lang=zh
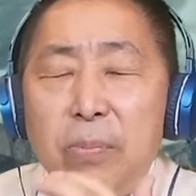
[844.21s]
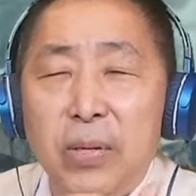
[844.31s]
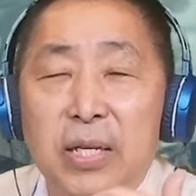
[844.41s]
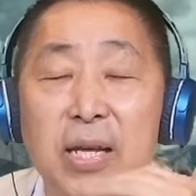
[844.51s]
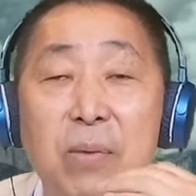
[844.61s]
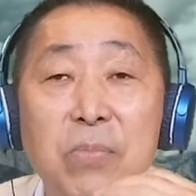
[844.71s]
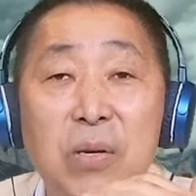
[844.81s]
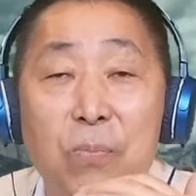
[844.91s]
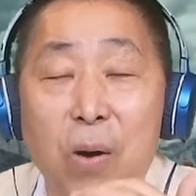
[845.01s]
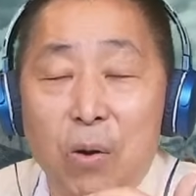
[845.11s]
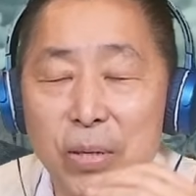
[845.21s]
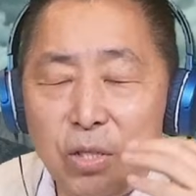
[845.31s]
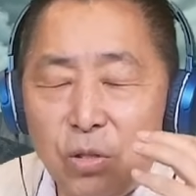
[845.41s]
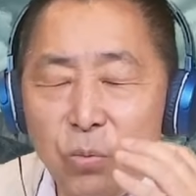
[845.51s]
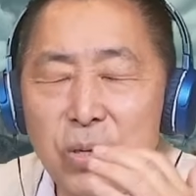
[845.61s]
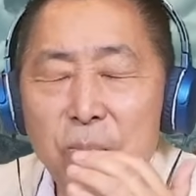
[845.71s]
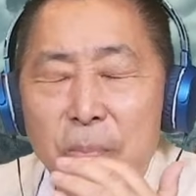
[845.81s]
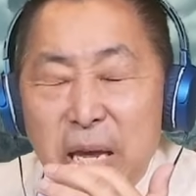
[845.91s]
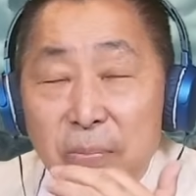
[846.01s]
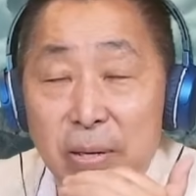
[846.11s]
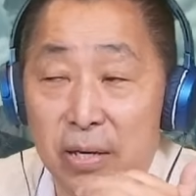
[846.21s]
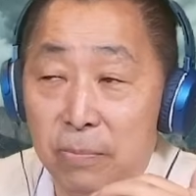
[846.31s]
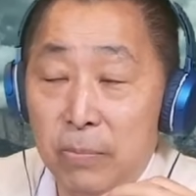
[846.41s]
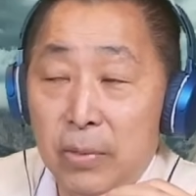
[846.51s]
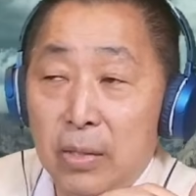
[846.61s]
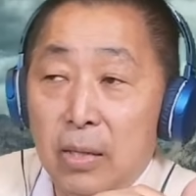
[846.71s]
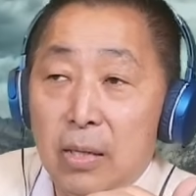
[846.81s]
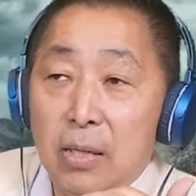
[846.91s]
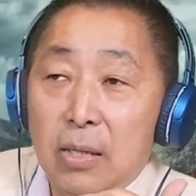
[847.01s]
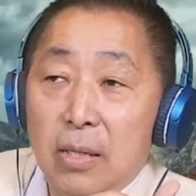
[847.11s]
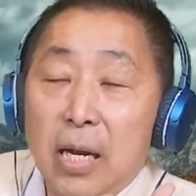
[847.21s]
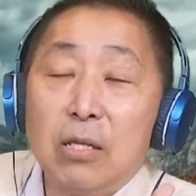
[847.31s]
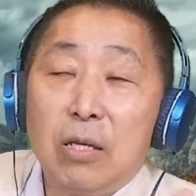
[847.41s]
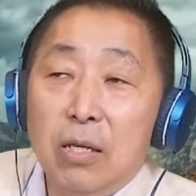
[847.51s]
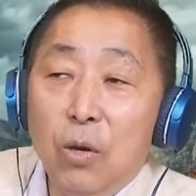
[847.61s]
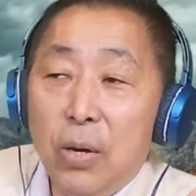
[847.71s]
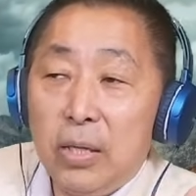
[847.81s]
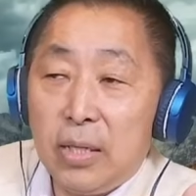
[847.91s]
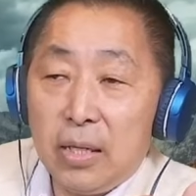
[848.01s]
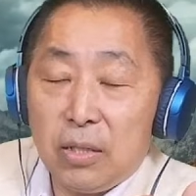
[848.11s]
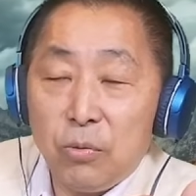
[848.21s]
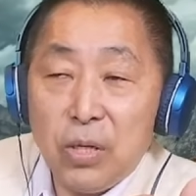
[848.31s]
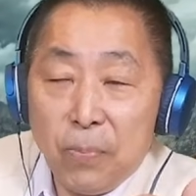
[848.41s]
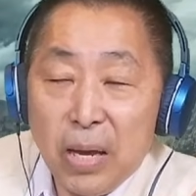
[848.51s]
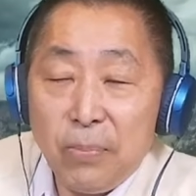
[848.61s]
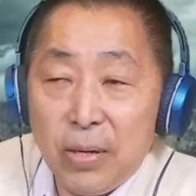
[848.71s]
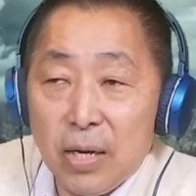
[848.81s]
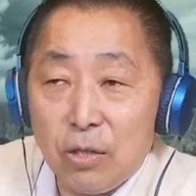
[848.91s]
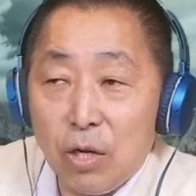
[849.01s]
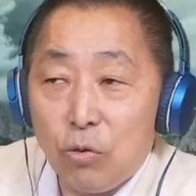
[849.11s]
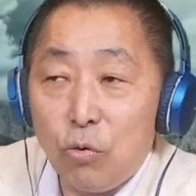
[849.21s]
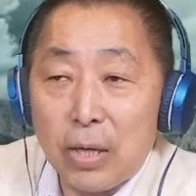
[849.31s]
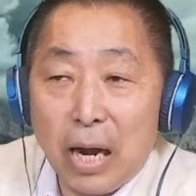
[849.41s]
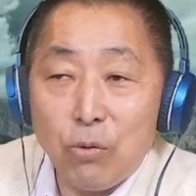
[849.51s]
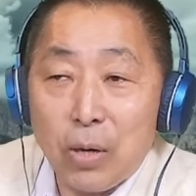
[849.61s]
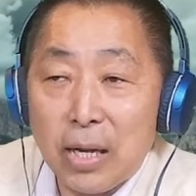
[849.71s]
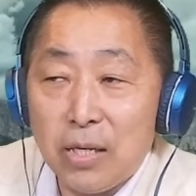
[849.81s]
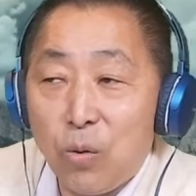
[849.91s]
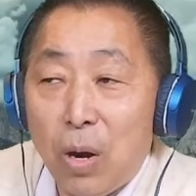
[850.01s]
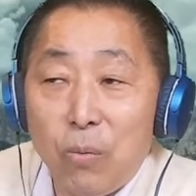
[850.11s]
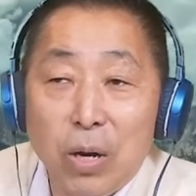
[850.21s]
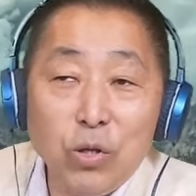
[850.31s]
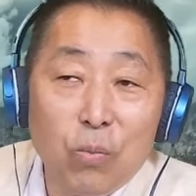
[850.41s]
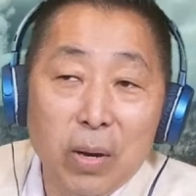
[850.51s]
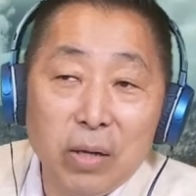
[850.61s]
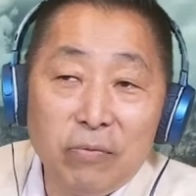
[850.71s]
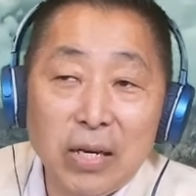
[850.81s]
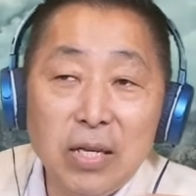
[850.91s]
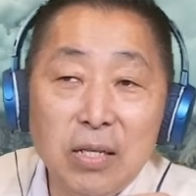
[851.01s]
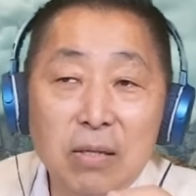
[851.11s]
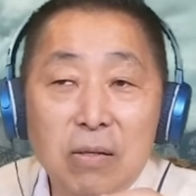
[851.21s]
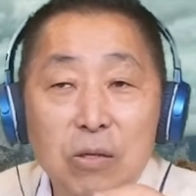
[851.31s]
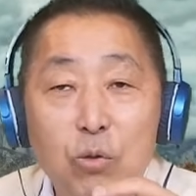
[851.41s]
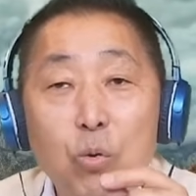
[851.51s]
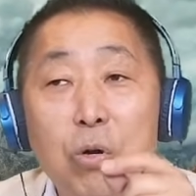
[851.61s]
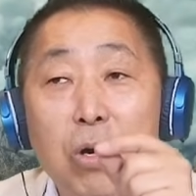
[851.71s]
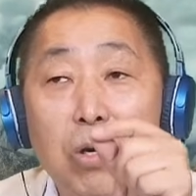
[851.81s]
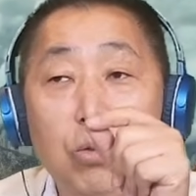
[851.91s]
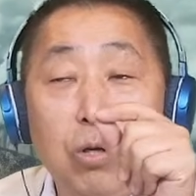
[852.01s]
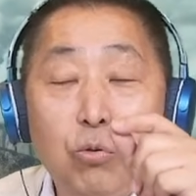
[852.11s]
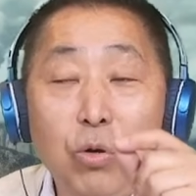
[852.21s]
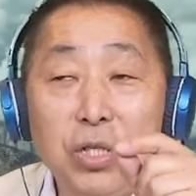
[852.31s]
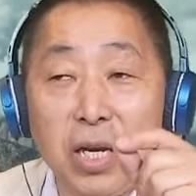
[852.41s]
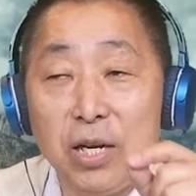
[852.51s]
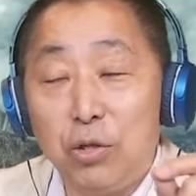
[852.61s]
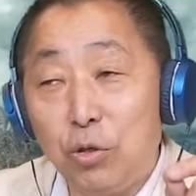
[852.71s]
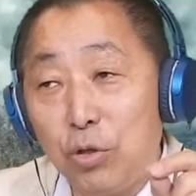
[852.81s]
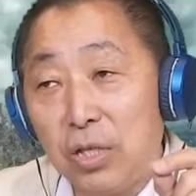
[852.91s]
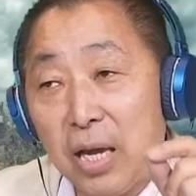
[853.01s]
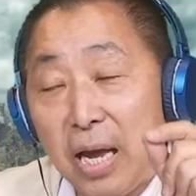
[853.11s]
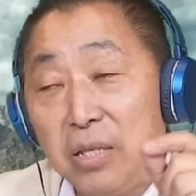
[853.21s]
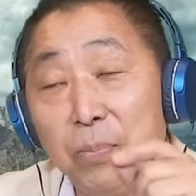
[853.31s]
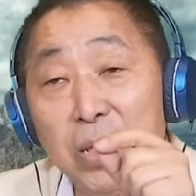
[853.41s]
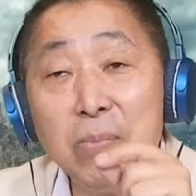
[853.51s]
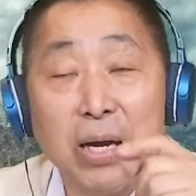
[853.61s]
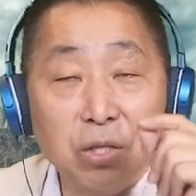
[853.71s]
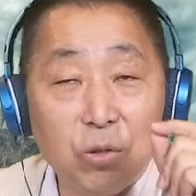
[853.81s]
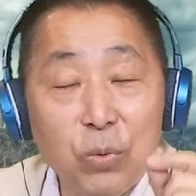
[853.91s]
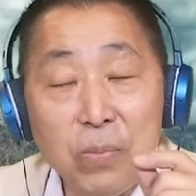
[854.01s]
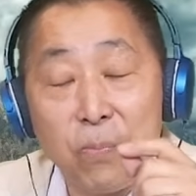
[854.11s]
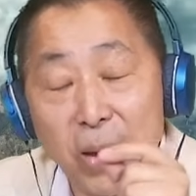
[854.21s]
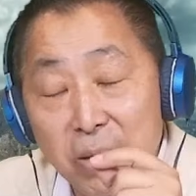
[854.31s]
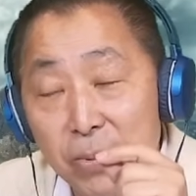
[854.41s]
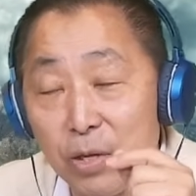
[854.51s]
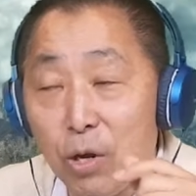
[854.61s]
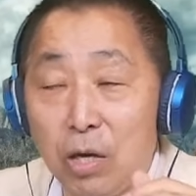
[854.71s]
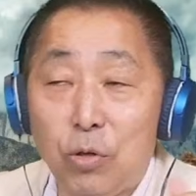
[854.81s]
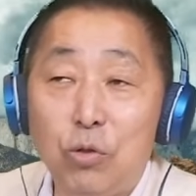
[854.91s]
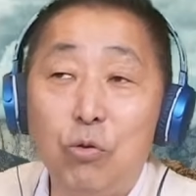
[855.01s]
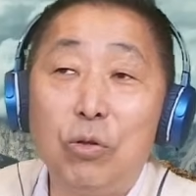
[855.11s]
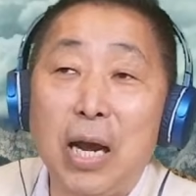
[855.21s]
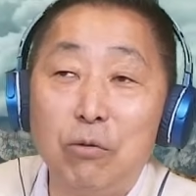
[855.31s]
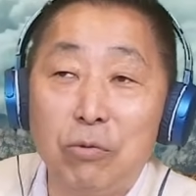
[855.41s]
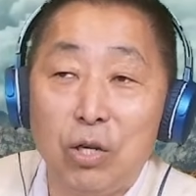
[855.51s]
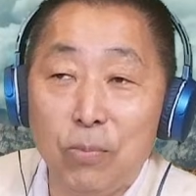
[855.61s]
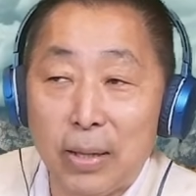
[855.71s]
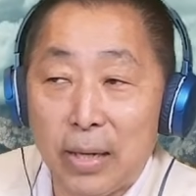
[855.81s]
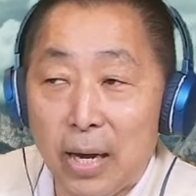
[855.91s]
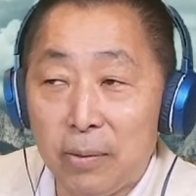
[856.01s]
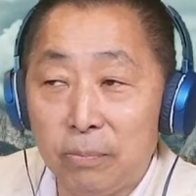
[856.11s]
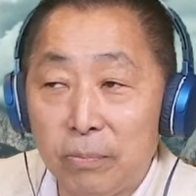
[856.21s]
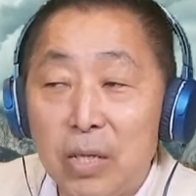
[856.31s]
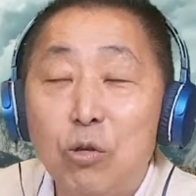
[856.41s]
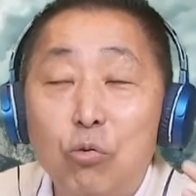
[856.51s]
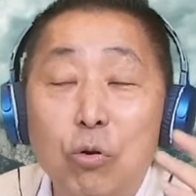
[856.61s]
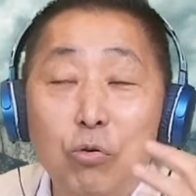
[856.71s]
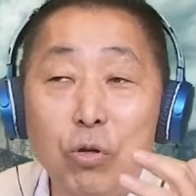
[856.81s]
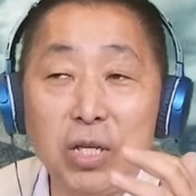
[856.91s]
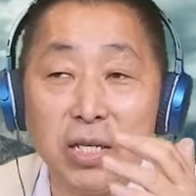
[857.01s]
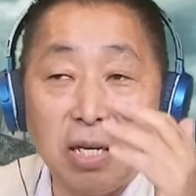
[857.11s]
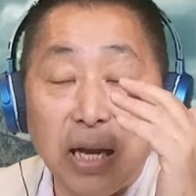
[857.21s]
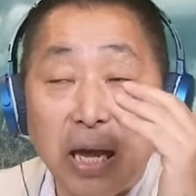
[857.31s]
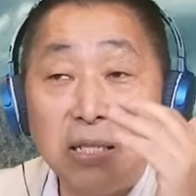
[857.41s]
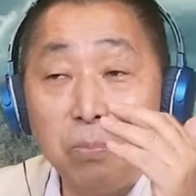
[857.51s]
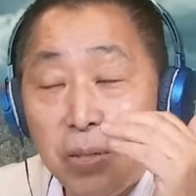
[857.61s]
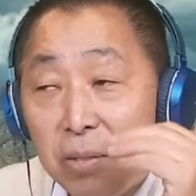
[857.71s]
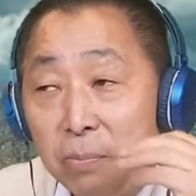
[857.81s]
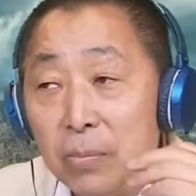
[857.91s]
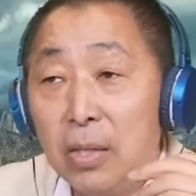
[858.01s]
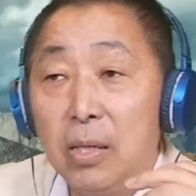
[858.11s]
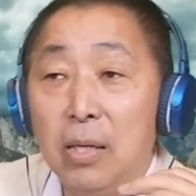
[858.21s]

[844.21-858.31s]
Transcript: Baby 甜蜜宝贝，Sweet Baby。那因为这个 Sweet Baby 呢，在中国大陆，我看这网网友们，反正说说缩写呢，就就是 SB 嘛，Sweet Baby 哈，所以中国大陆呢就把它缩缩写成 SB。